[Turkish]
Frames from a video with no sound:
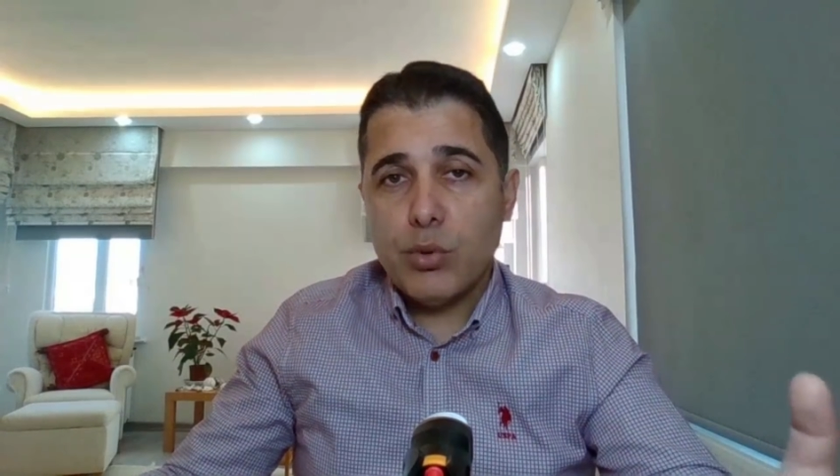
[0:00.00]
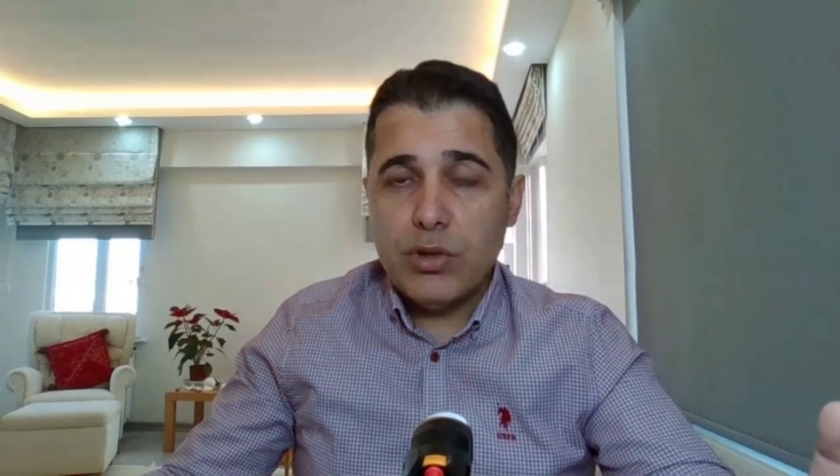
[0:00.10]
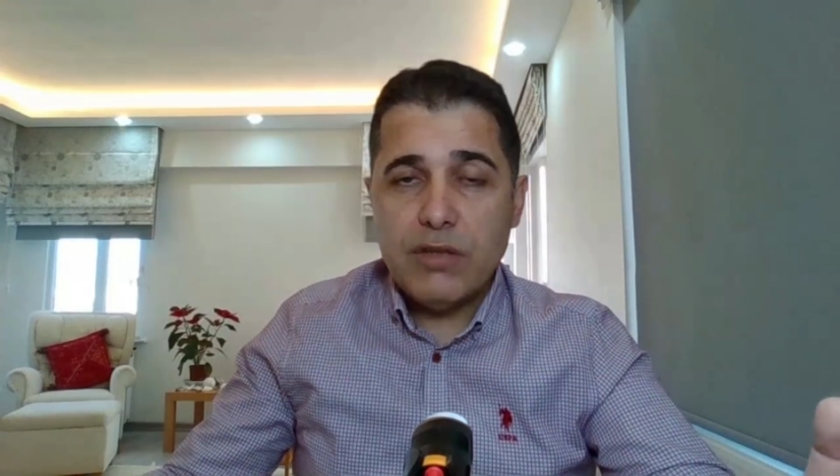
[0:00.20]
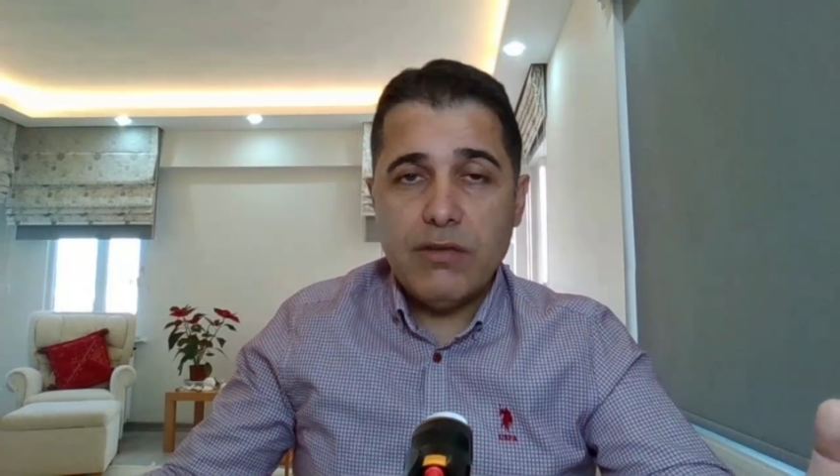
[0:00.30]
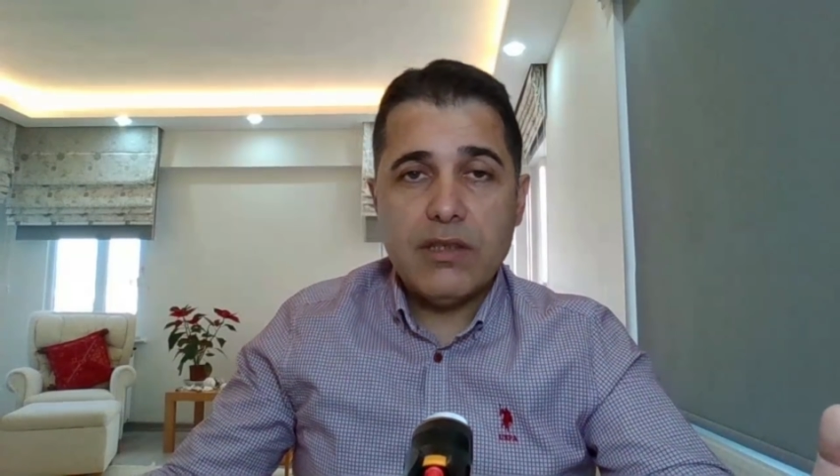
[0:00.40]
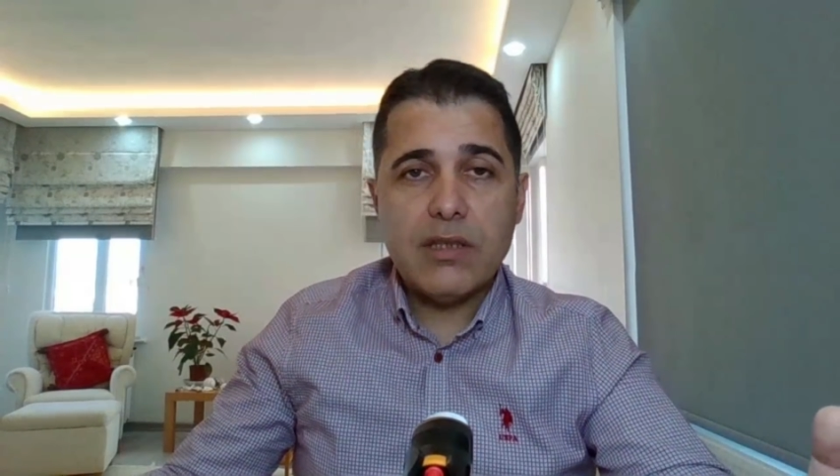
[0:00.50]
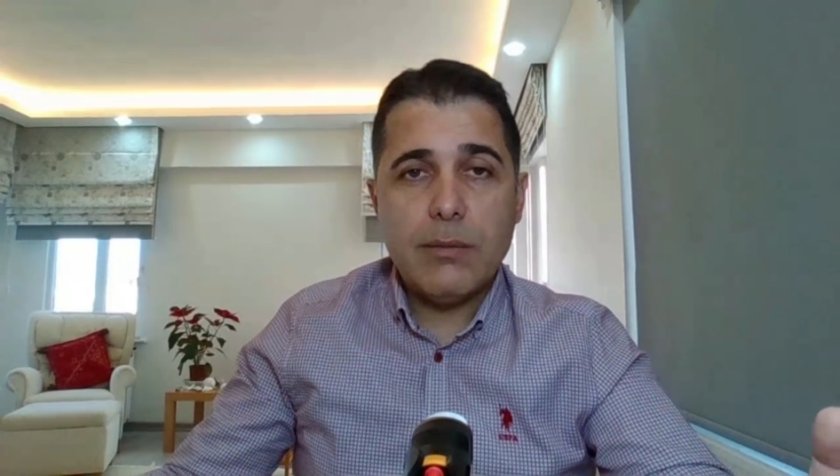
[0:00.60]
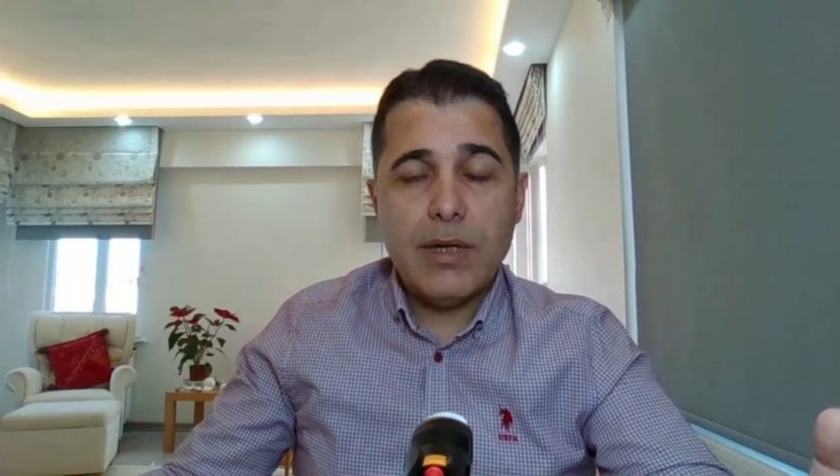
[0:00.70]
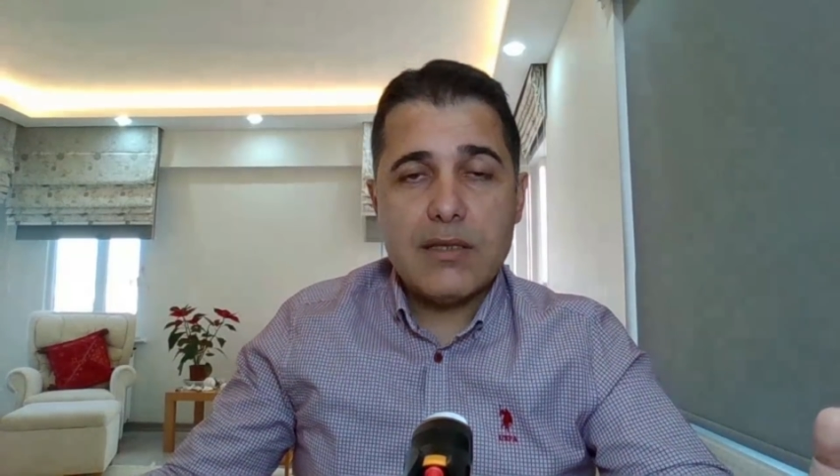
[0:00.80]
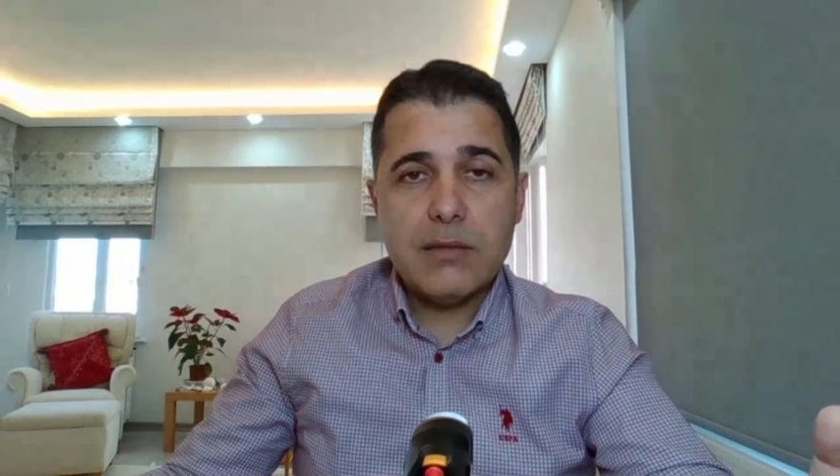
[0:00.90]
Bugün
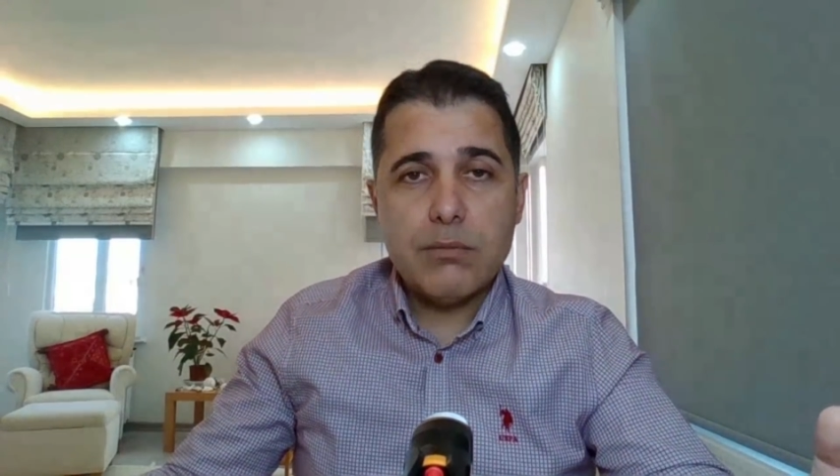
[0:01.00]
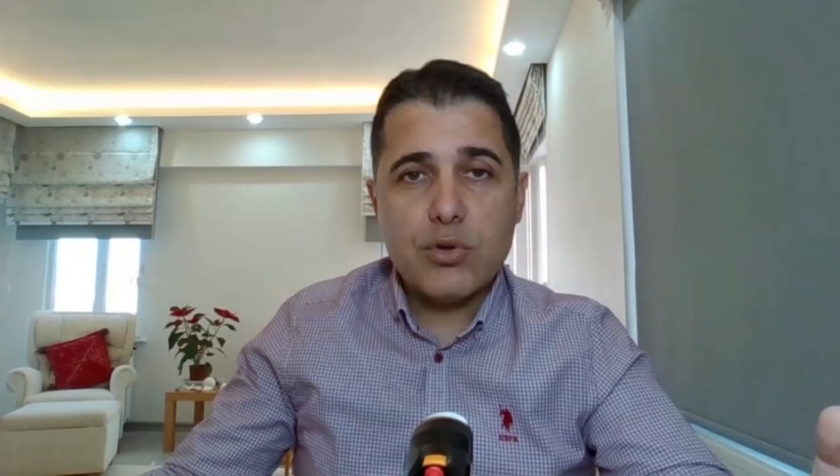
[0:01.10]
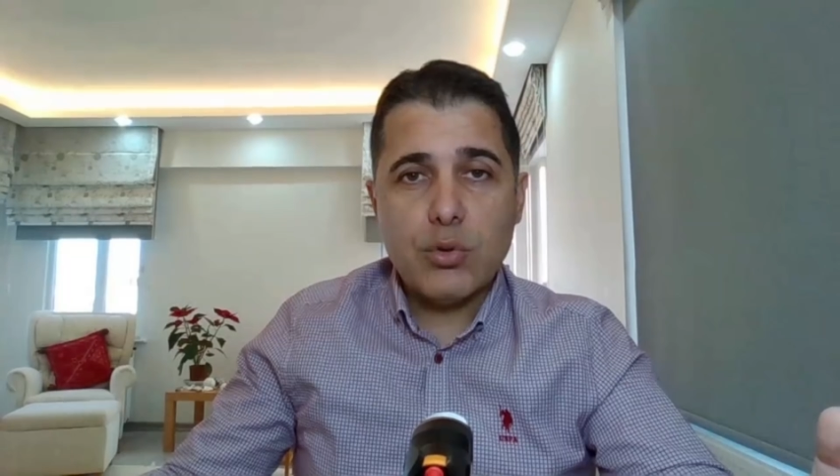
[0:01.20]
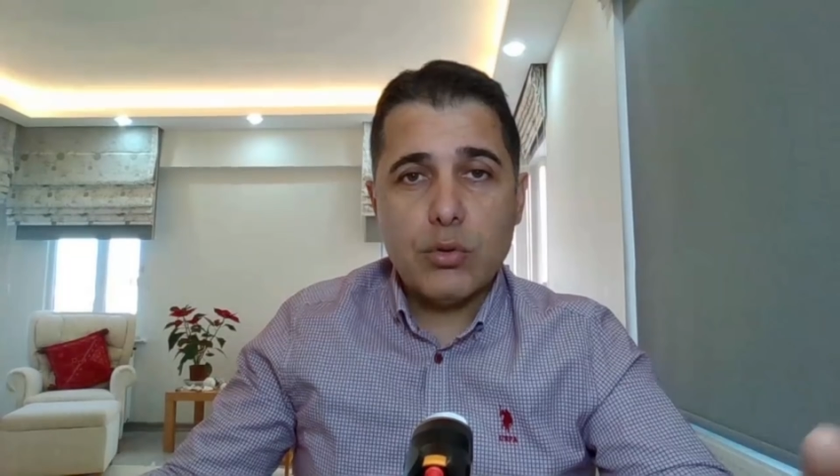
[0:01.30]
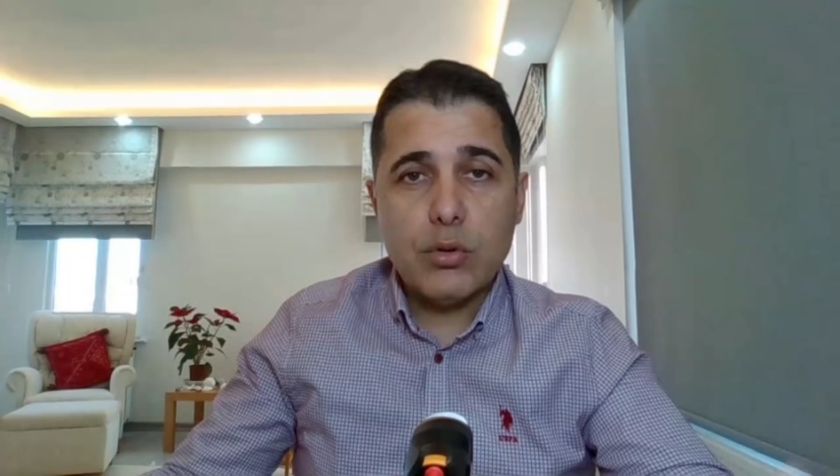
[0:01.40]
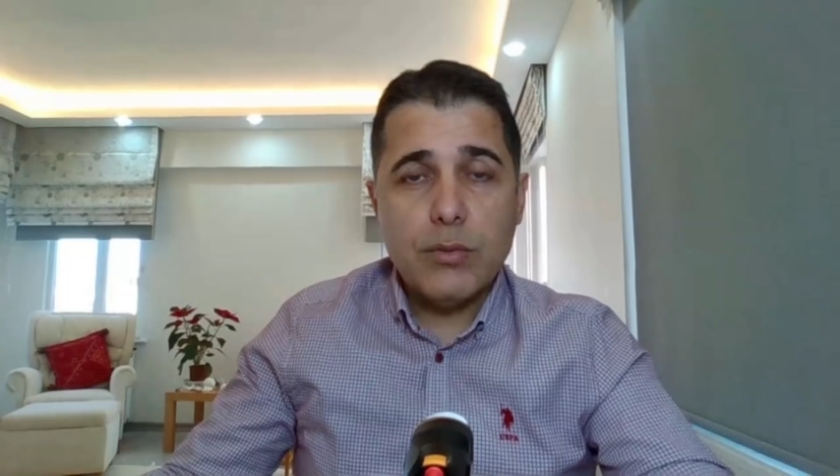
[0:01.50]
Twitter'da bahsetmiş olduğum